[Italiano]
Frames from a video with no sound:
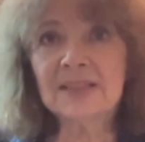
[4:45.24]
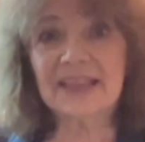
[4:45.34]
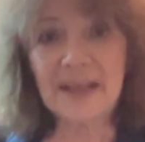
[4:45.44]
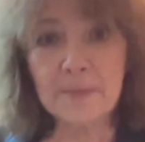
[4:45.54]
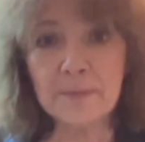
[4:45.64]

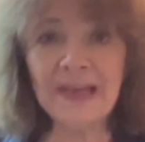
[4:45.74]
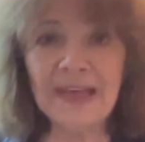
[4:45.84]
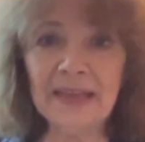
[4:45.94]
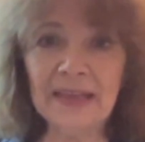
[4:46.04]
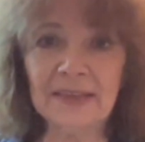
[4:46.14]

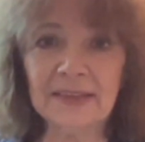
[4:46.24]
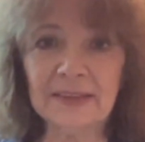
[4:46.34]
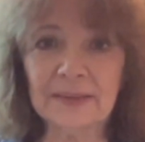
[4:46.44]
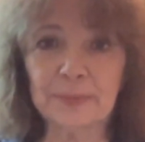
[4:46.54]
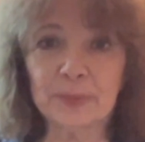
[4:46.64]
sempre
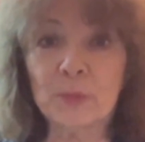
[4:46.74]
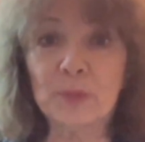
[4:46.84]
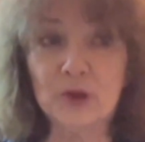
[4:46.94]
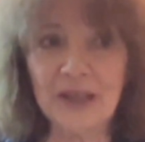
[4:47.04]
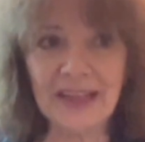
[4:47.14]
eh,
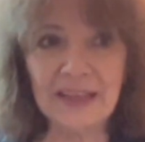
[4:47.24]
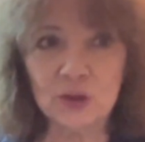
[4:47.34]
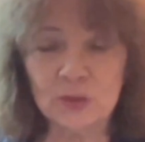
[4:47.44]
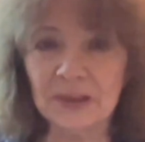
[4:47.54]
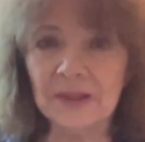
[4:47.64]

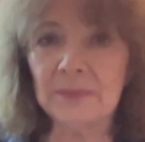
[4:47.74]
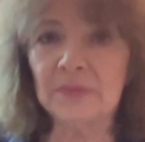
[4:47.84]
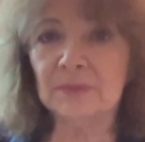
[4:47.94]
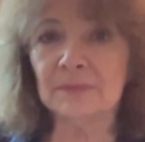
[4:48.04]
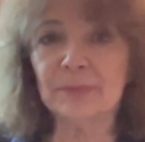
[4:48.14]
proponendomi mm,